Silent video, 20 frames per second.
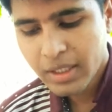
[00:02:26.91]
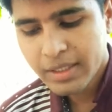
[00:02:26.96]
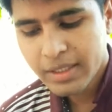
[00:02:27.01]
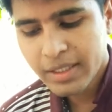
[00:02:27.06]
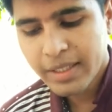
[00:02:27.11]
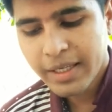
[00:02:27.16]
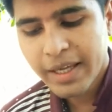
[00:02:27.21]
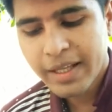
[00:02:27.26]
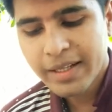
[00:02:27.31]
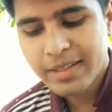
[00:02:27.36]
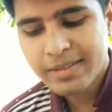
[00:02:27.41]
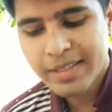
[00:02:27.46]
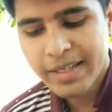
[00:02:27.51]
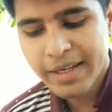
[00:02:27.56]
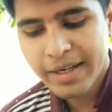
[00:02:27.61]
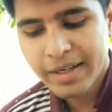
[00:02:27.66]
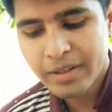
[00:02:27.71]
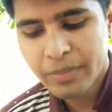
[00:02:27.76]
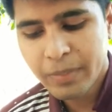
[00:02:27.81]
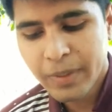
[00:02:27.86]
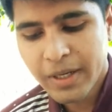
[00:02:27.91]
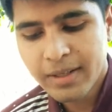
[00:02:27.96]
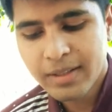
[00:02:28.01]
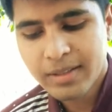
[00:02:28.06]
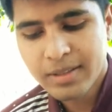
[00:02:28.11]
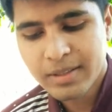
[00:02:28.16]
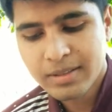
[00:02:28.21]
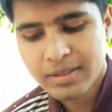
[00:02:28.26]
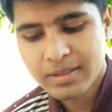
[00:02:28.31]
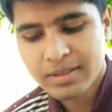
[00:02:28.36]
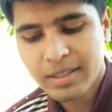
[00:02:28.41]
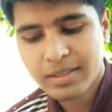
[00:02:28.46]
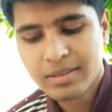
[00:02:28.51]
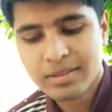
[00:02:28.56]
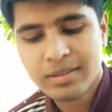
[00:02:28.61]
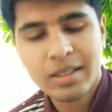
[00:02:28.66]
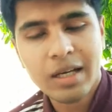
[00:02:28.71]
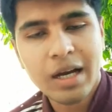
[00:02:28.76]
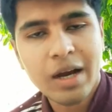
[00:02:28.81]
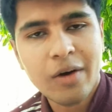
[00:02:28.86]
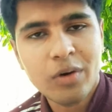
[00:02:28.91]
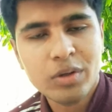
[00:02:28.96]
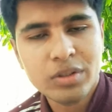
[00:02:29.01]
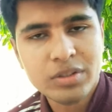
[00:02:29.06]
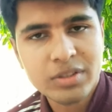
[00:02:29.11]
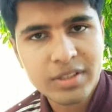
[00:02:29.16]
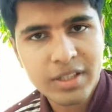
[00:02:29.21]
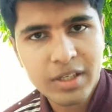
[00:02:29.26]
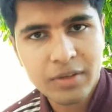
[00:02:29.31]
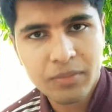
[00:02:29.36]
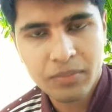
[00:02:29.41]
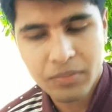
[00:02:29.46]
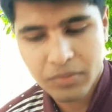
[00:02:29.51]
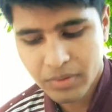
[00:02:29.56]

দ্য ক্যারেজ হেল্ড বাট জাস্ট আওয়ার সেলফ